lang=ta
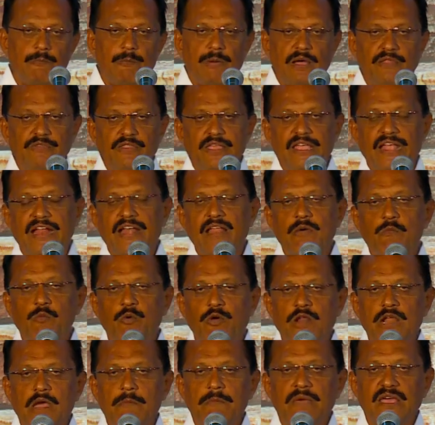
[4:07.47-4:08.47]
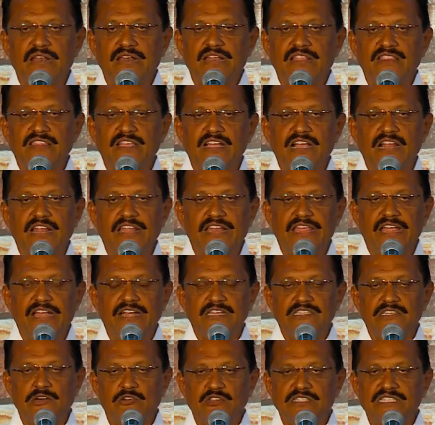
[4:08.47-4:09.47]
அந்த இடம் பூராமே ரத்த கலரி
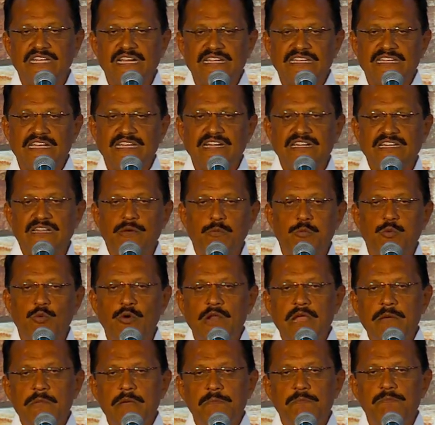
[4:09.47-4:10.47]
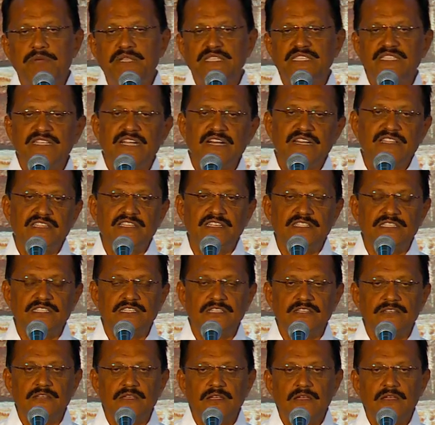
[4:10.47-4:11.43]
ஆயிடுச்சு அவர் கிட்ட பூராமே பிச்சு எடுத்துருச்சு